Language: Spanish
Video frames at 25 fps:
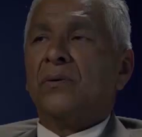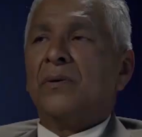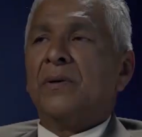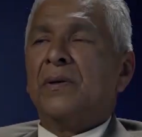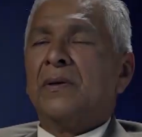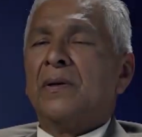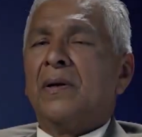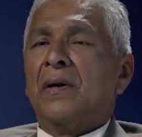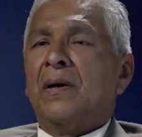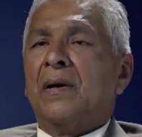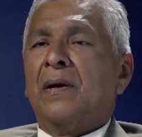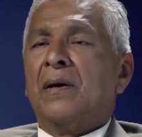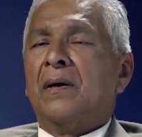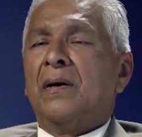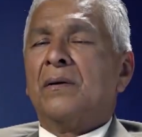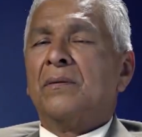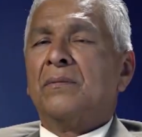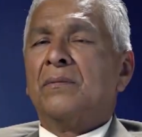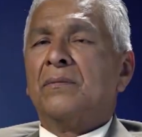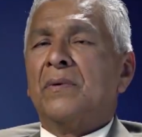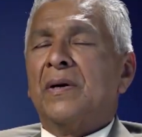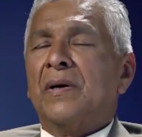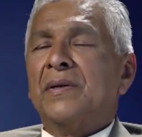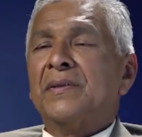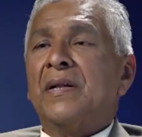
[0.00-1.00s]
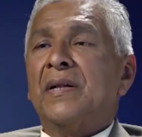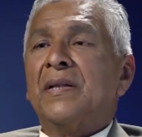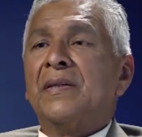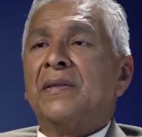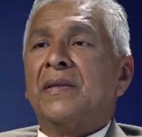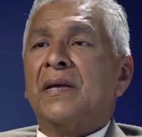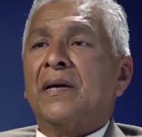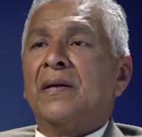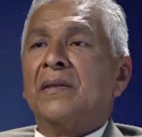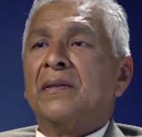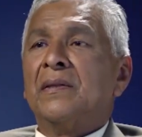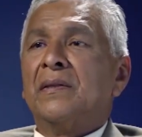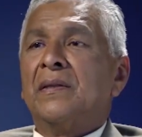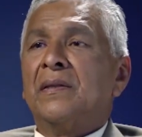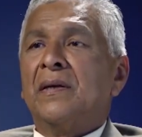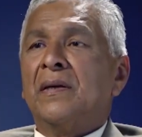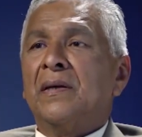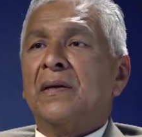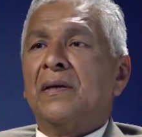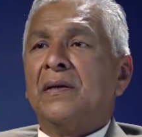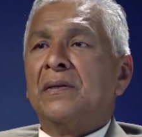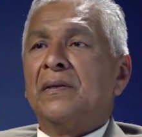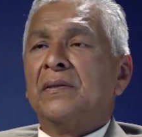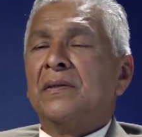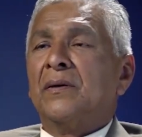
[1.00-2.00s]
Yo era un asaltante
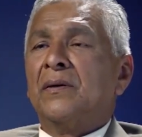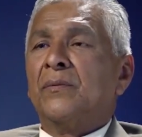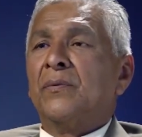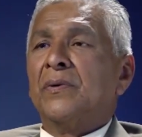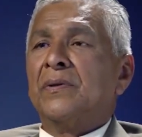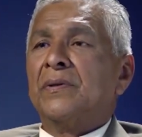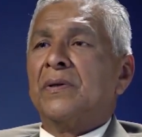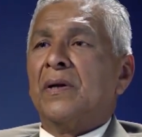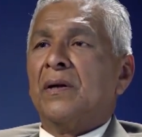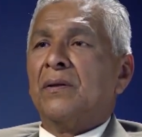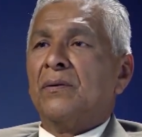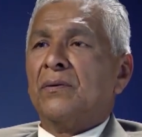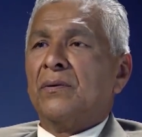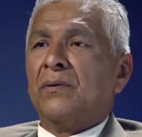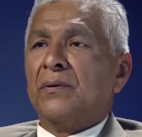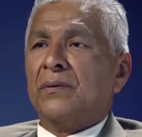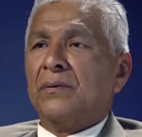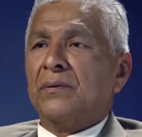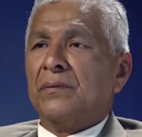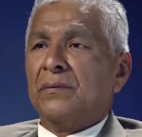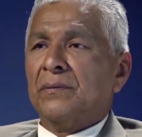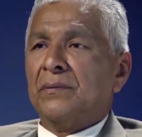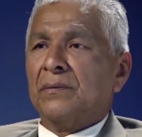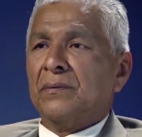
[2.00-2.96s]
y secuestrador.